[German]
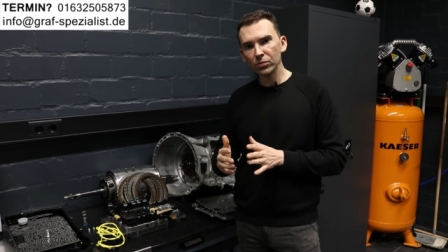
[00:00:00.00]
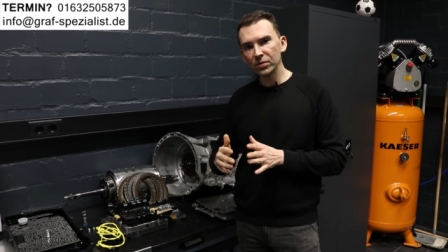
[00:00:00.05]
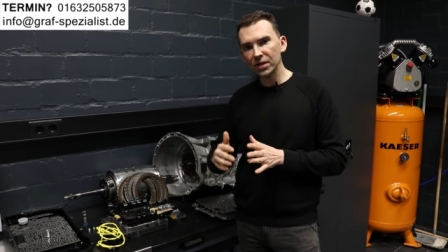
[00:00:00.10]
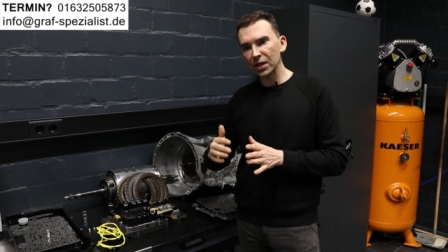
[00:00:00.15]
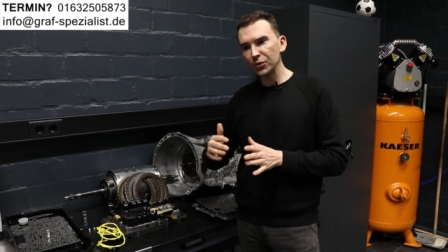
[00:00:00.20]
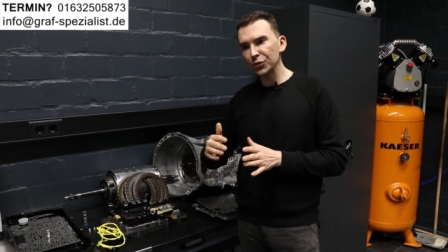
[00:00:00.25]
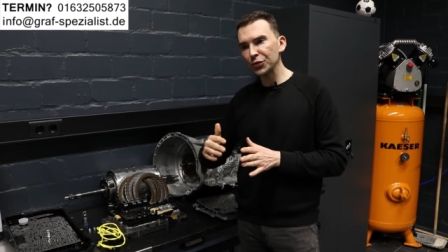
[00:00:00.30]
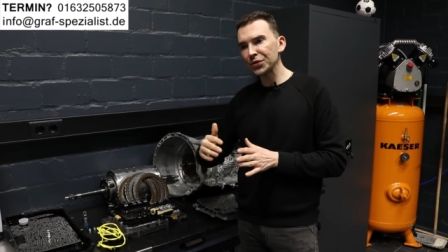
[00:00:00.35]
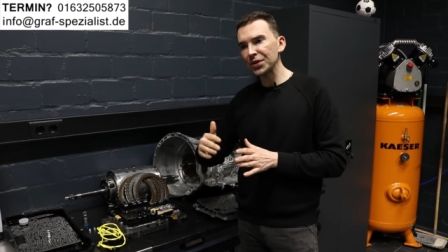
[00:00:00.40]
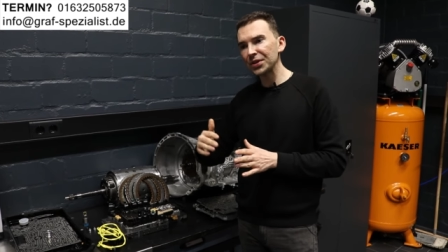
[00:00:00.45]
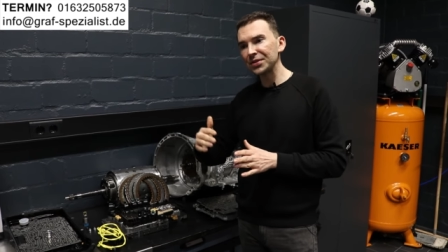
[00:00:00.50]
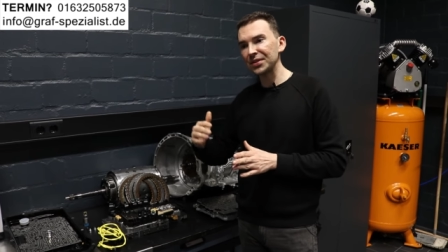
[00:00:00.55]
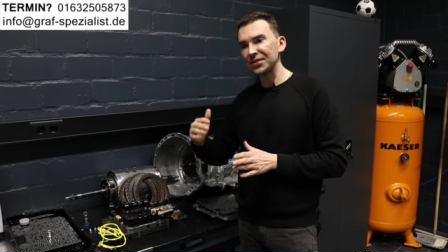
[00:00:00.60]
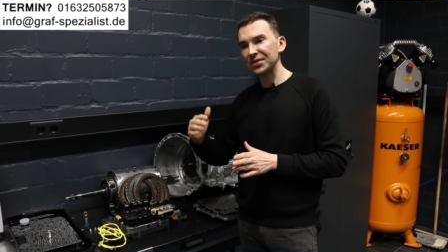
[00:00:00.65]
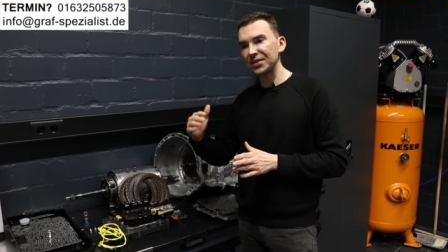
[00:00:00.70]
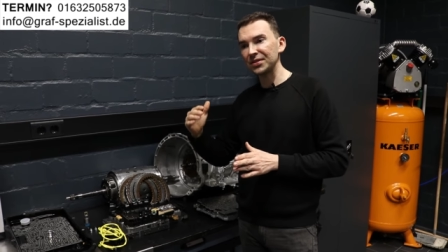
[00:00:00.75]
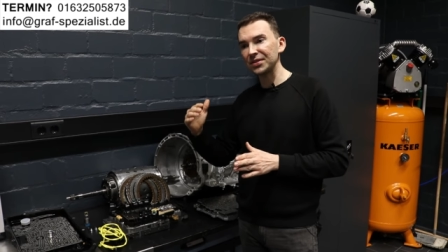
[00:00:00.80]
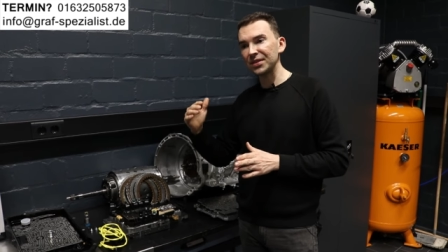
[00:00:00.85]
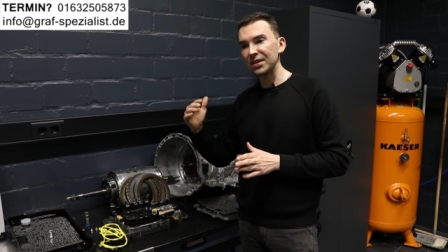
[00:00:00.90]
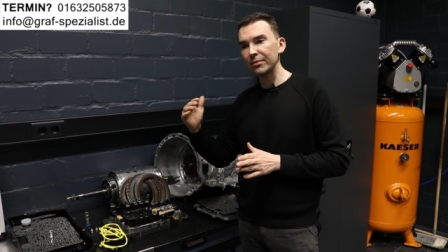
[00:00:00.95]
und dadurch geht das
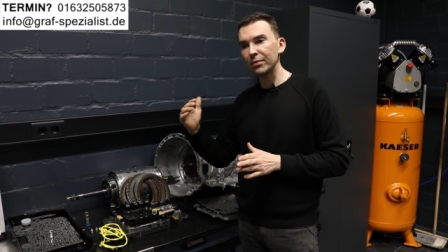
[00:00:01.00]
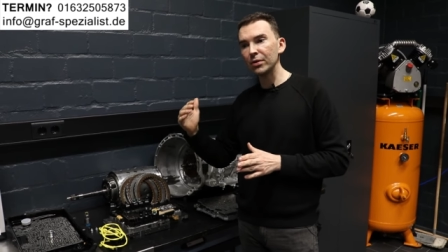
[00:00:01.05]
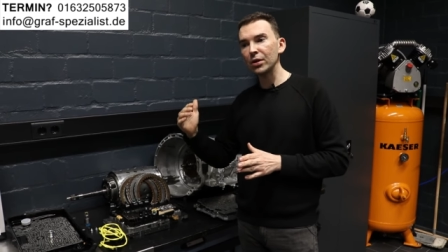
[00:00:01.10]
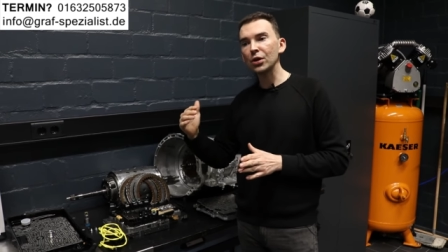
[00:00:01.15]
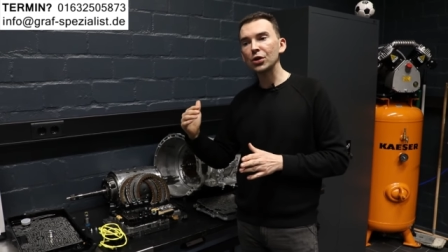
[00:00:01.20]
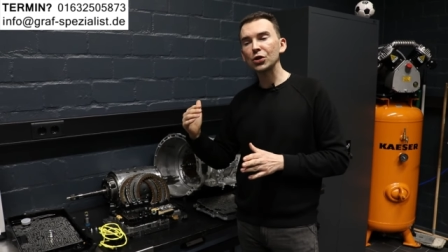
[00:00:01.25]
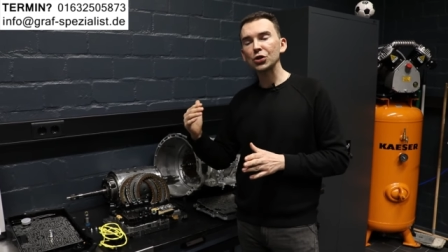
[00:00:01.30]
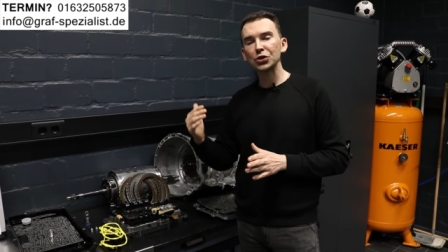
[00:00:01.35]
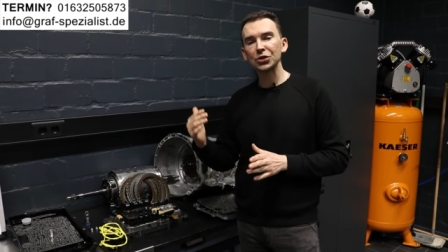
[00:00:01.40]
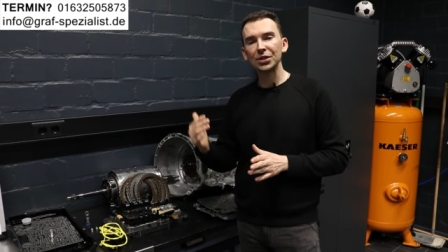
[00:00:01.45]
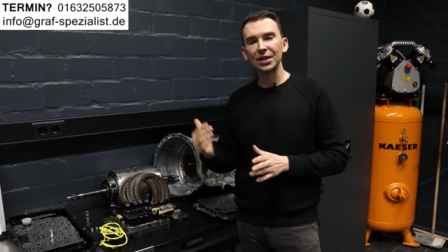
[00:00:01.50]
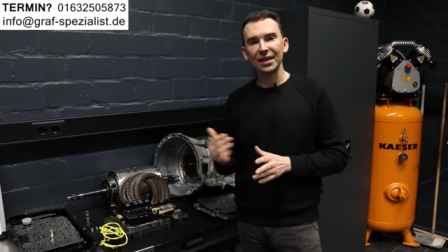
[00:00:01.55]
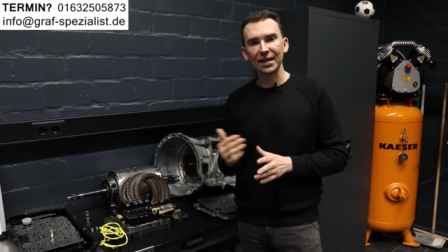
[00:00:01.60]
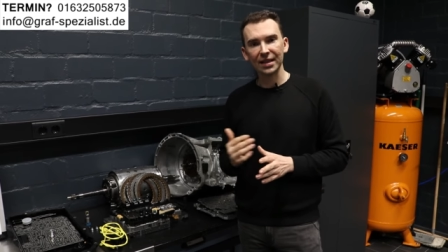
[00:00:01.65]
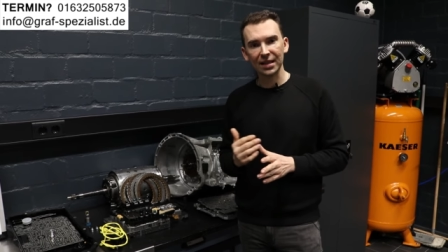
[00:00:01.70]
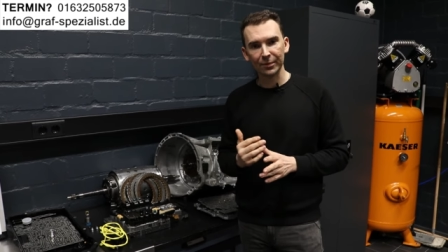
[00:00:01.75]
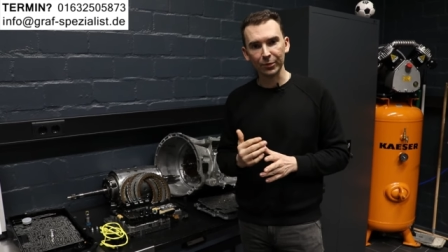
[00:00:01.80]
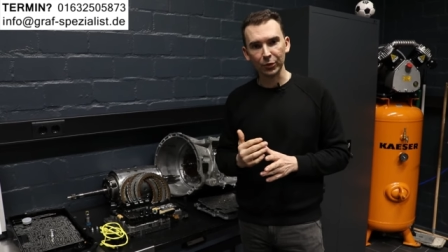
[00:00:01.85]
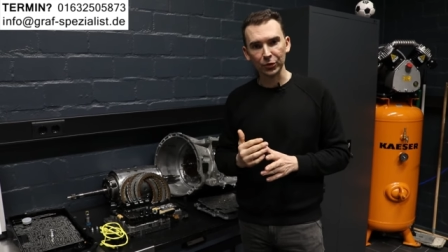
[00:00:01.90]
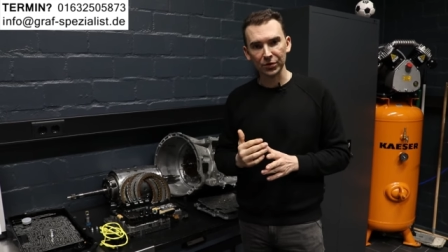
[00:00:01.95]
Getriebe schneller
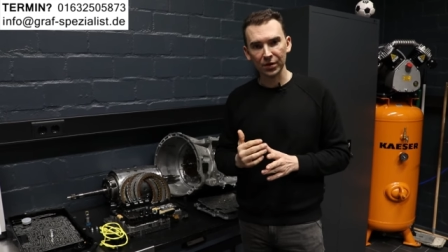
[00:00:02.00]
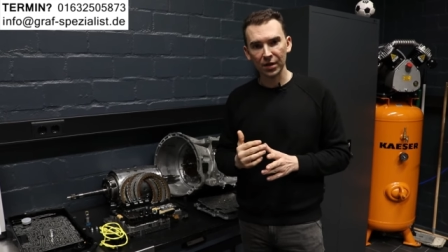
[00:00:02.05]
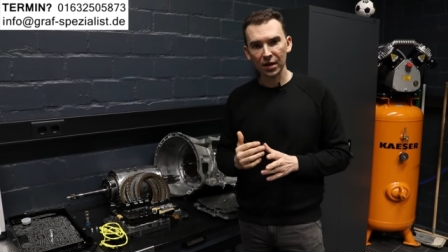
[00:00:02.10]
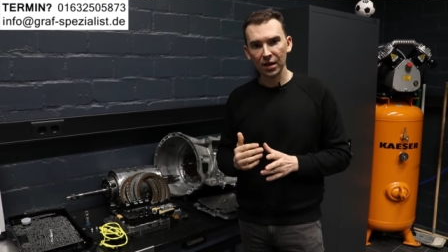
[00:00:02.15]
kaputt.